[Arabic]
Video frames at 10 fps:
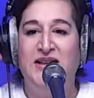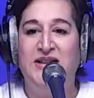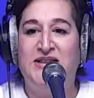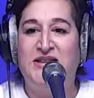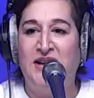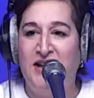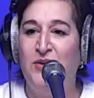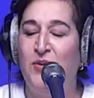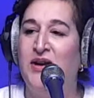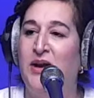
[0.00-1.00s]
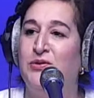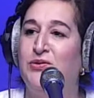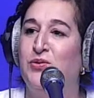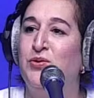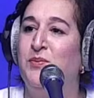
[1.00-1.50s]
يستنيوا انها باش
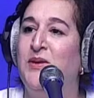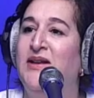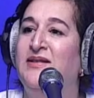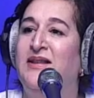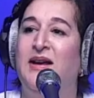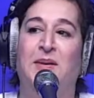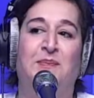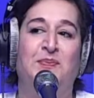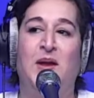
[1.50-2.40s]
تكون بلاد آه،